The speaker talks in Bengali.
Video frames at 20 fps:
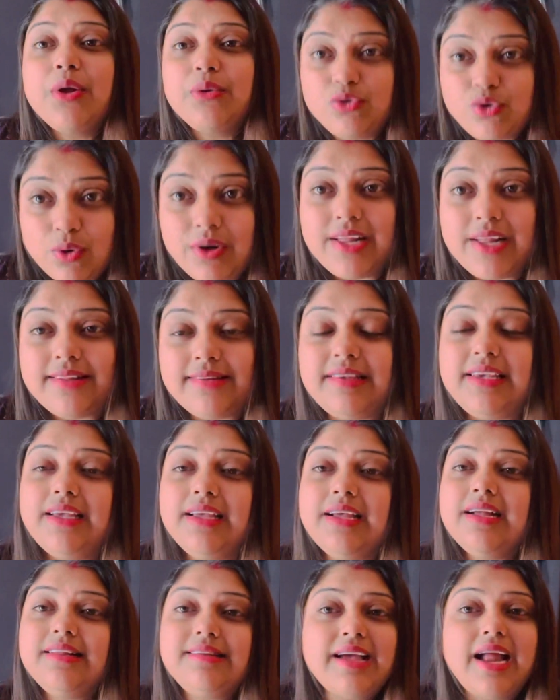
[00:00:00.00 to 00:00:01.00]
চলেছি
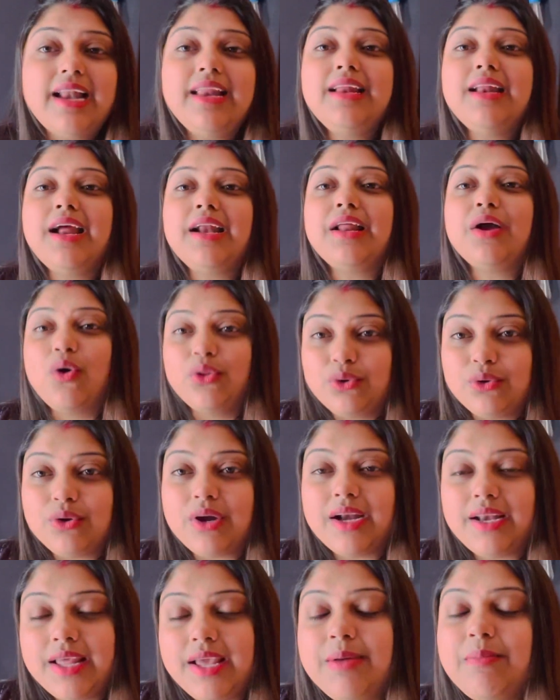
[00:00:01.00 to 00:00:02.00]
জানি না এটা
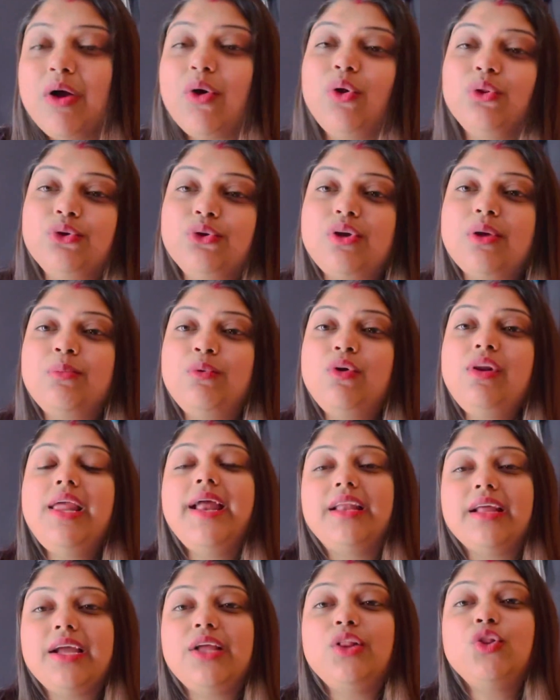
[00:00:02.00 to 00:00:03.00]
কতটা ঠিক বা কতটা ভুল
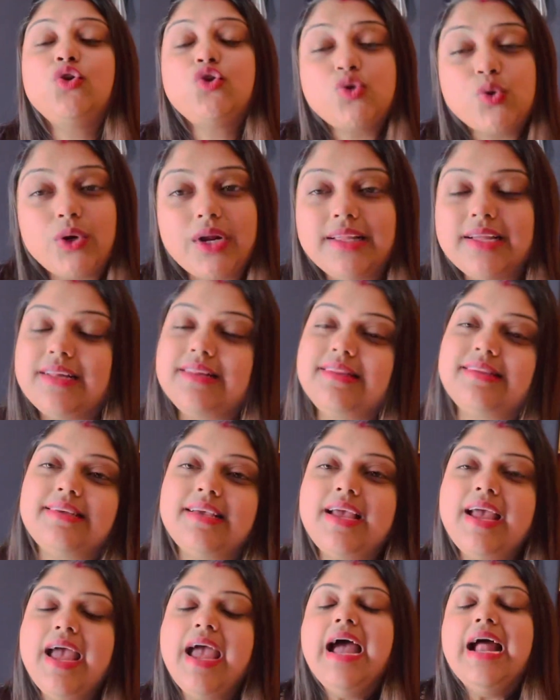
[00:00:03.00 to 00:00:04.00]
এটা কিন্তু শোনা যাচ্ছে
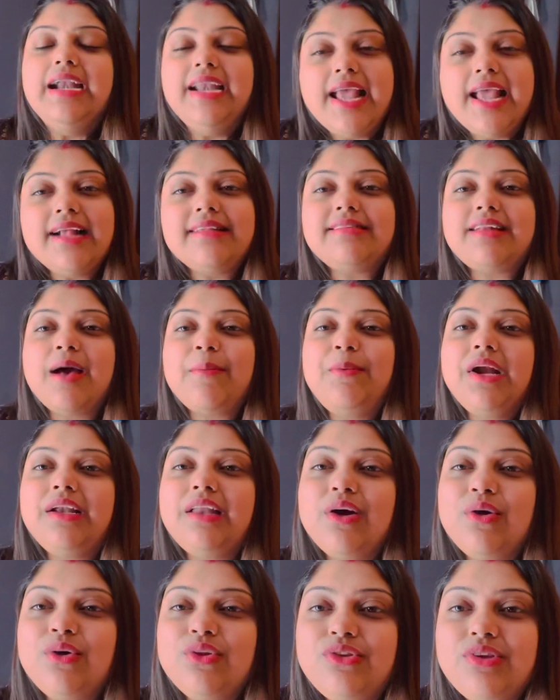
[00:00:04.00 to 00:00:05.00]
নেক্সট
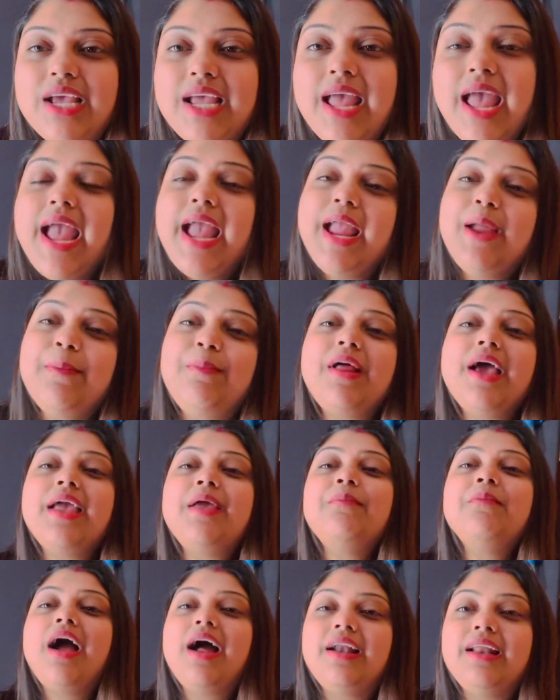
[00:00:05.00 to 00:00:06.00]
আপডেটটা হচ্ছে
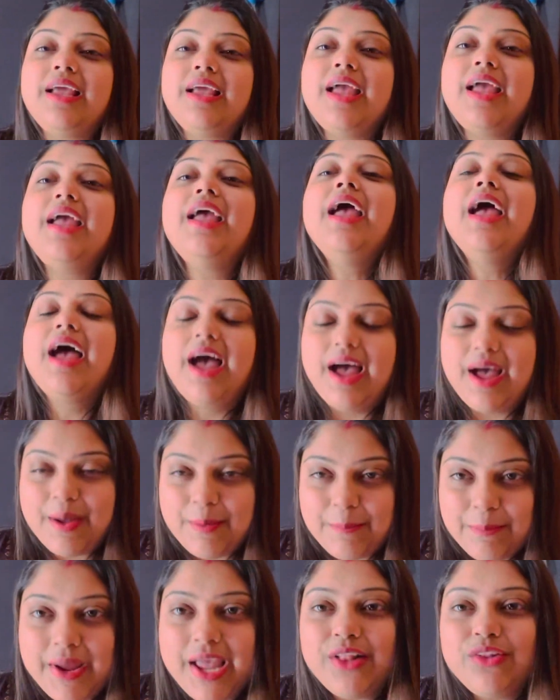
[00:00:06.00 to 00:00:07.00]
ইব্রাহিম খানকে
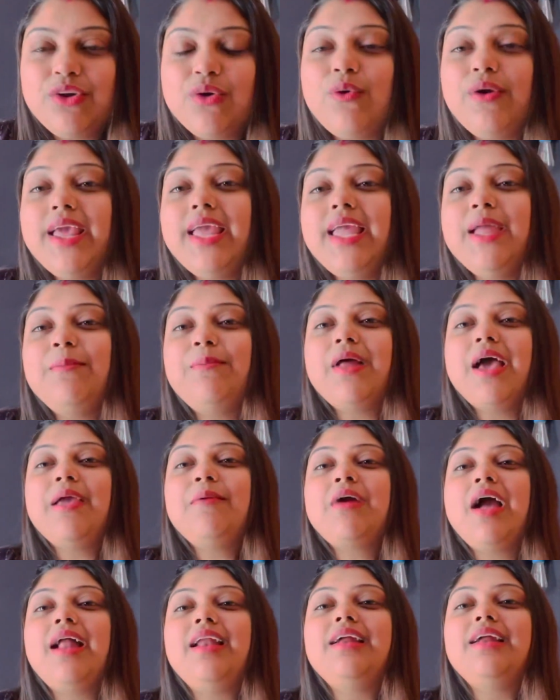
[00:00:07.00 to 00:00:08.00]
কেন্দ্র করে
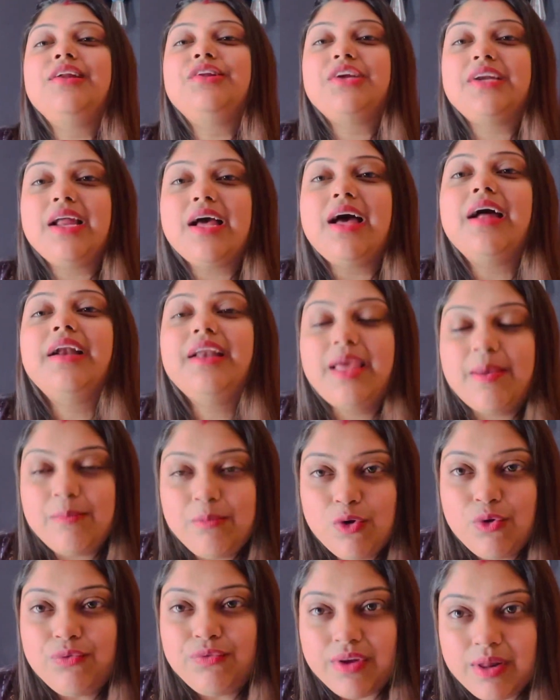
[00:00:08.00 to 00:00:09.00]
ইব্রাহিম খানের যেটা
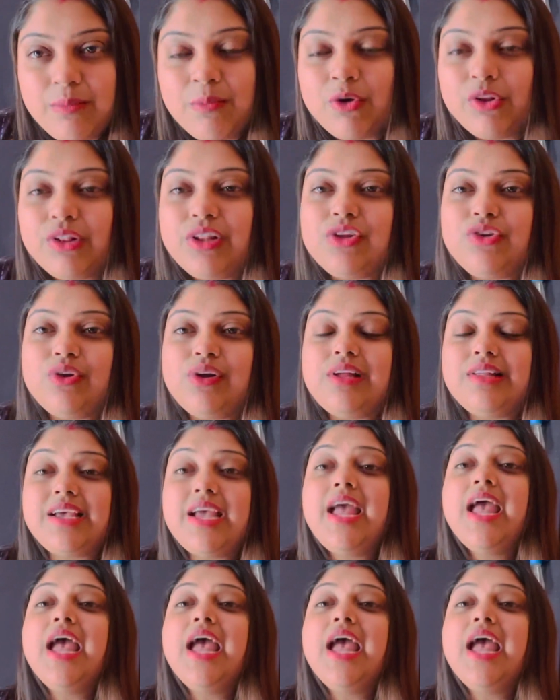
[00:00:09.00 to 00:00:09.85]
ডেবিউ ফিল্ম হতে চলেছে